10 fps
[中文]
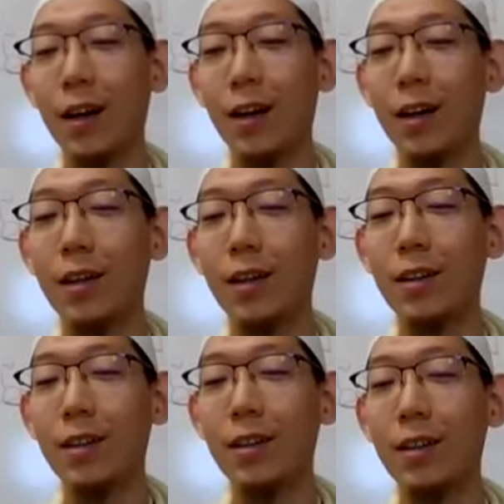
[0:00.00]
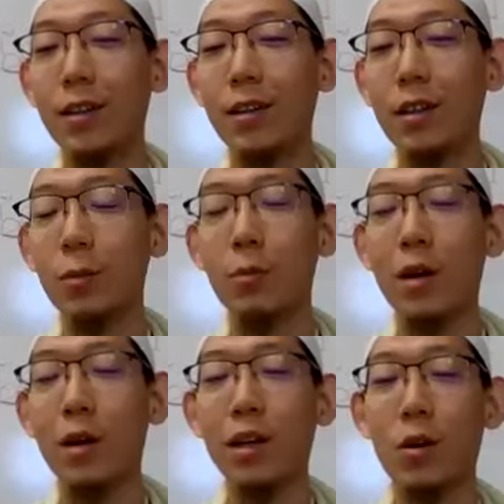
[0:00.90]

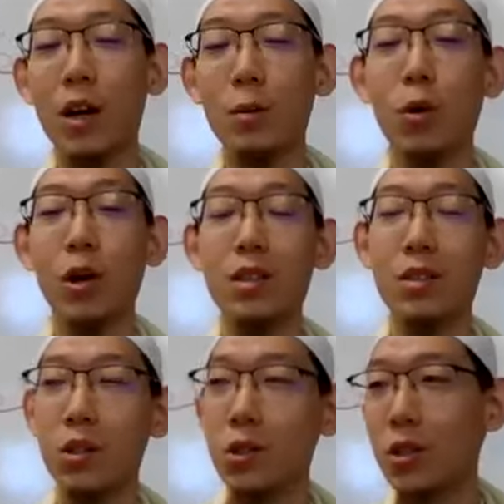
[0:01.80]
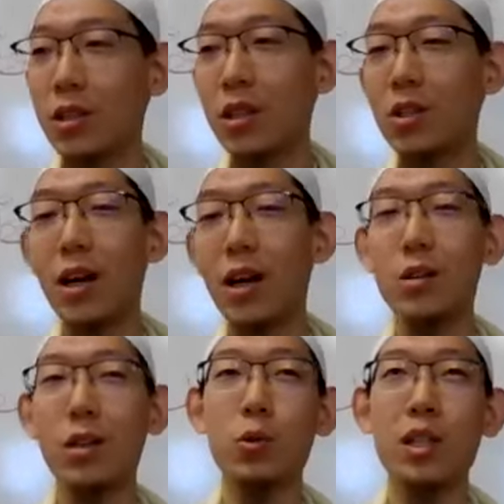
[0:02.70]
啊，Imam Malik a 哈姆霍拉曾经指着先知阿
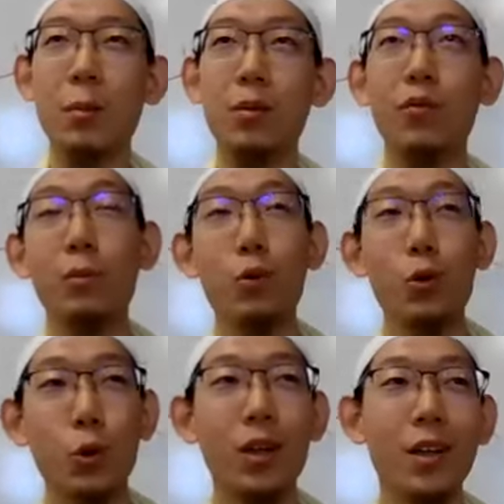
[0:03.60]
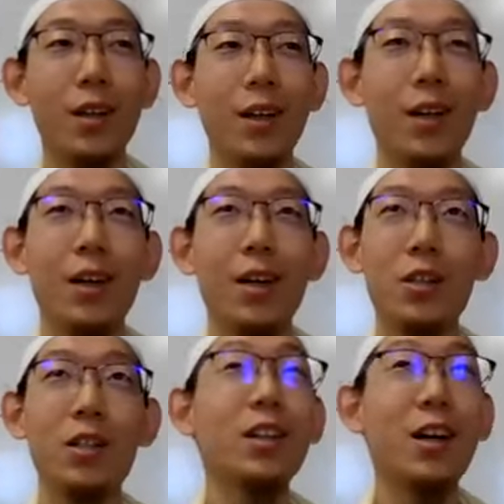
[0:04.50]
里斯勒图他们的坟墓说，
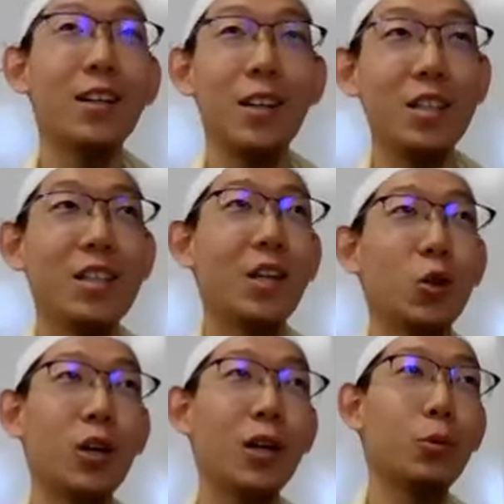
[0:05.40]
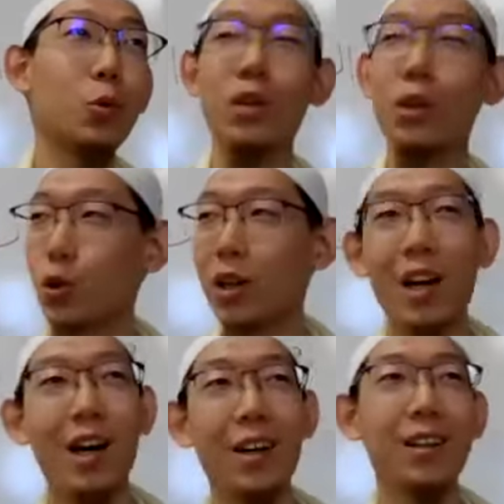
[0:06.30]
任何人的意见你都可以不同意，除了
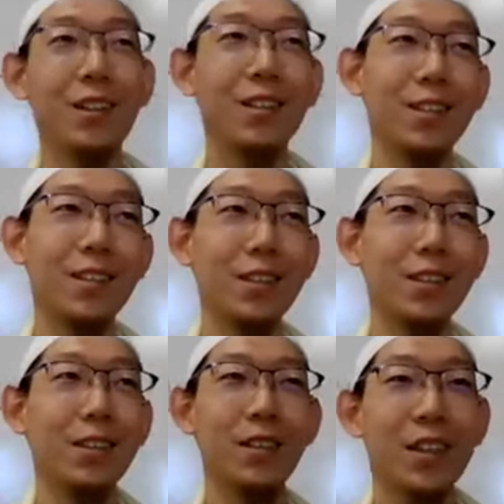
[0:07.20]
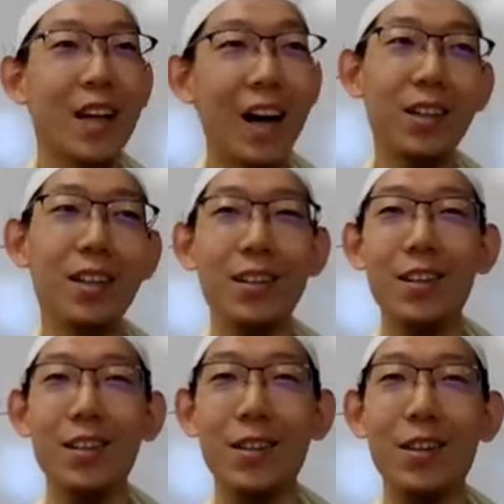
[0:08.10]
他。他
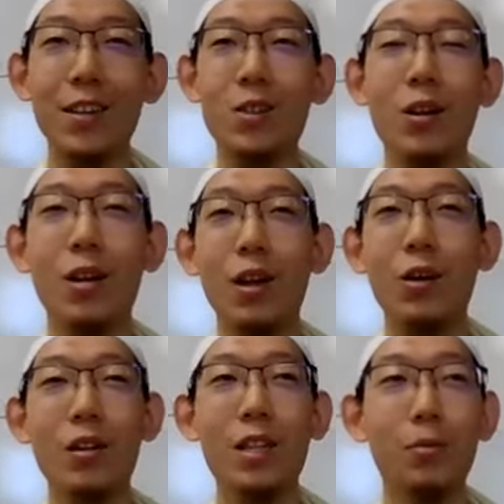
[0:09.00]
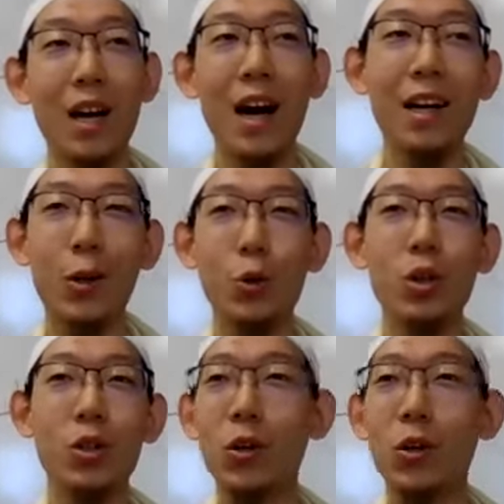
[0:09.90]
的扫老拉哈里斯勒他给出
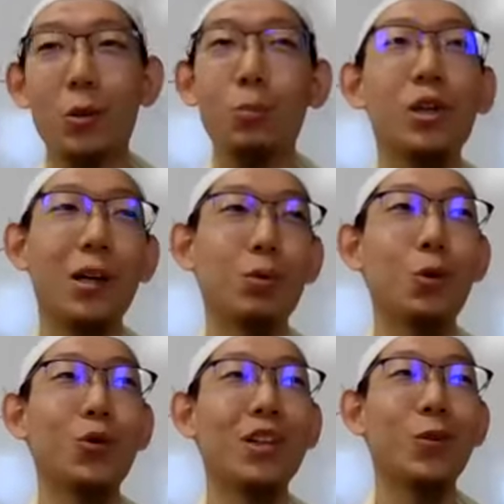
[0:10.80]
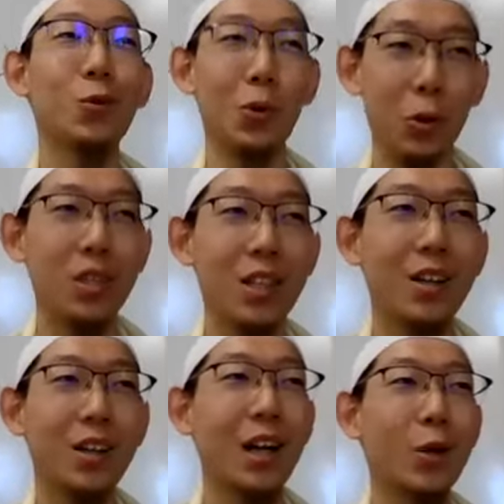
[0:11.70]
的教导你是不可以不同意的。对于有信
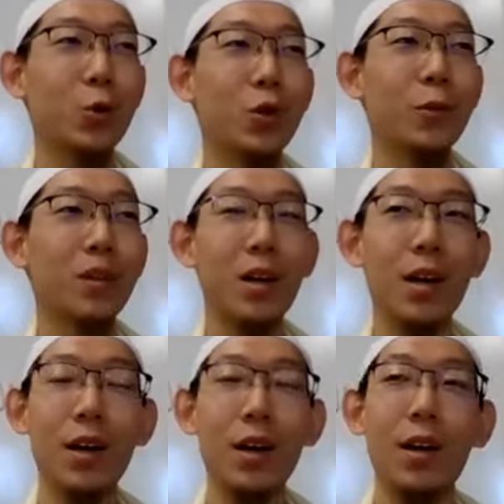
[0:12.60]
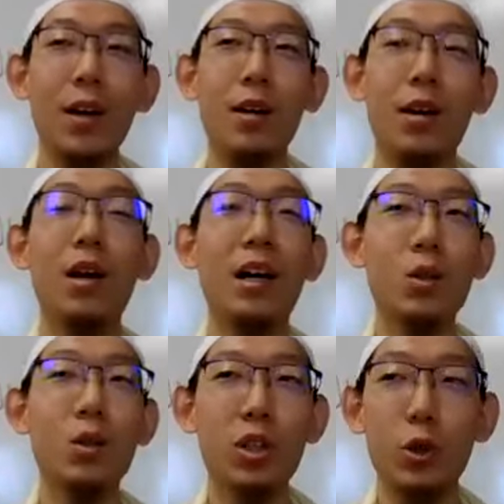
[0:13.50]
仰的人来说，Allah
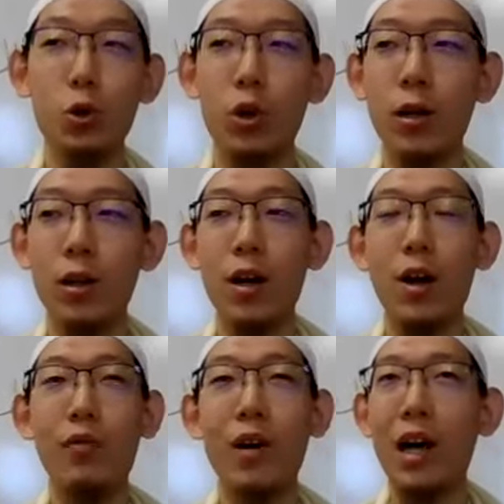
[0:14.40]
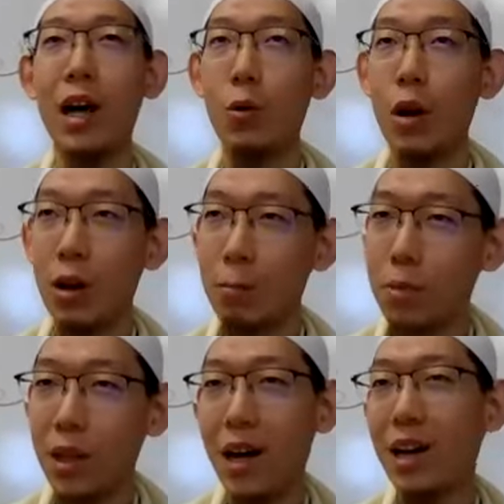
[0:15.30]
a 兹瓦杰勒说：‘فَلَا و َ ر َ
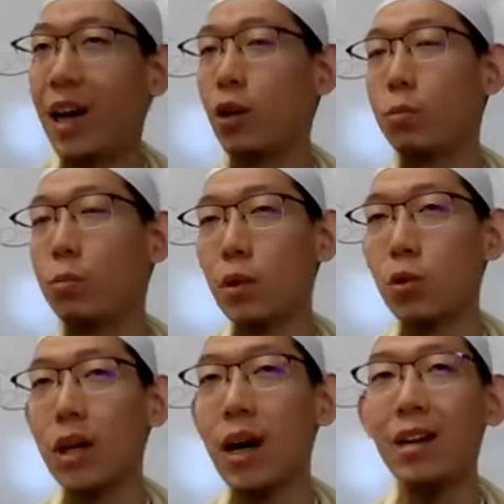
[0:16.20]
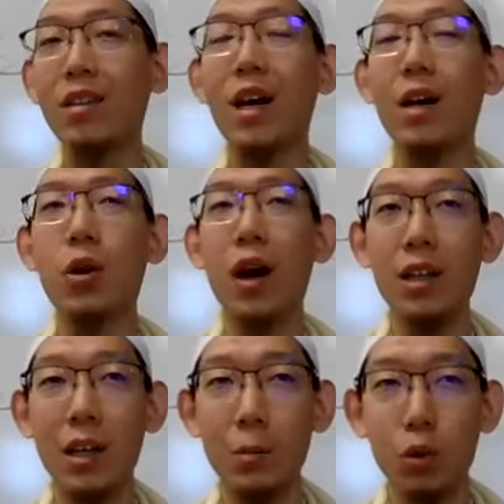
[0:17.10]
ب ِ a ك َ لَا يُؤْمِنُونَ حَتَّى
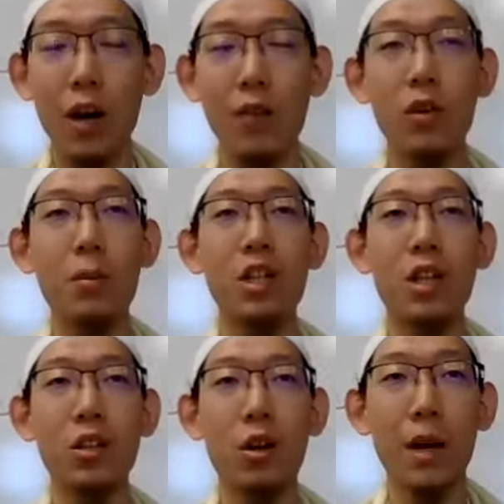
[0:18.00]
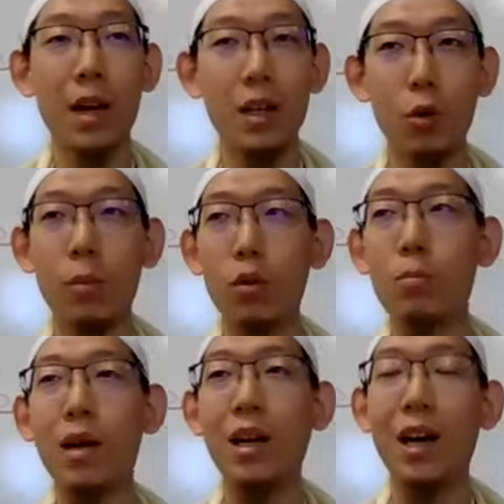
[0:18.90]
يُحَكِّمُوكَ ف ي م ا ش ج ر ب ي ن ه م ث
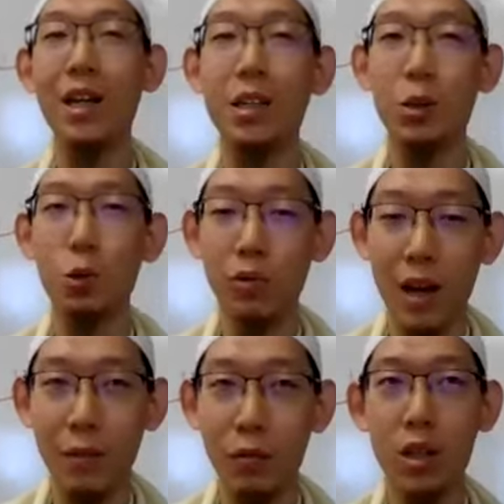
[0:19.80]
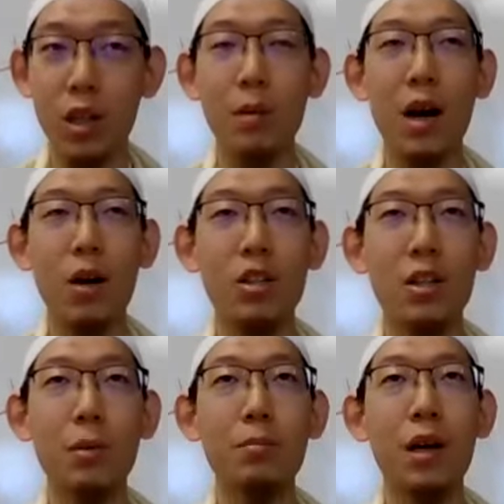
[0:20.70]
م ل ا ي ج د ُ و ف ي أ ن ف س ه م ح ر
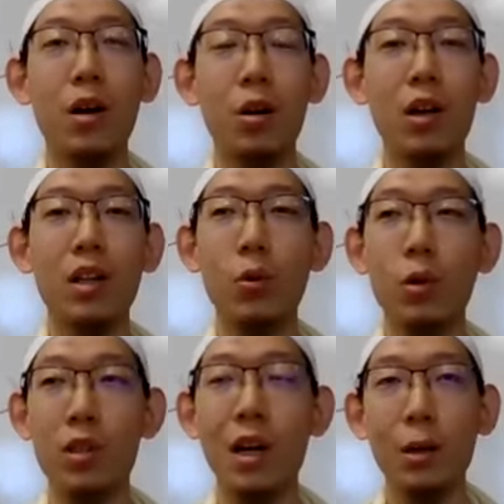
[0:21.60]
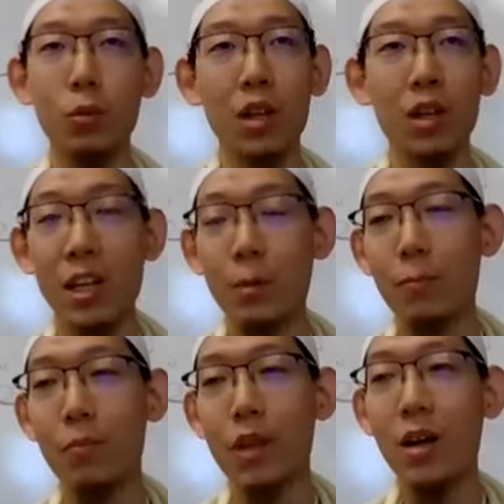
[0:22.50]
ج َ م م ا ق ض ي َ و ي س ل ت س ل ي
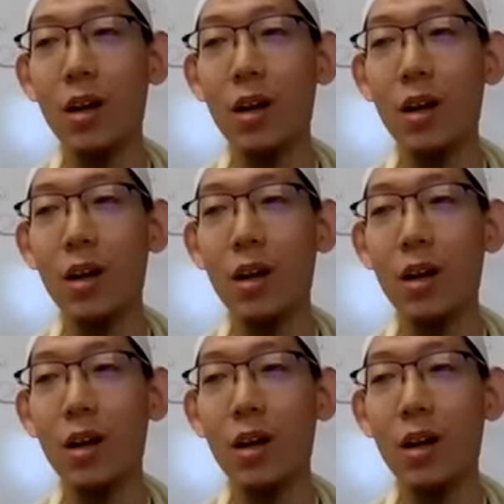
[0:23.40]
م ا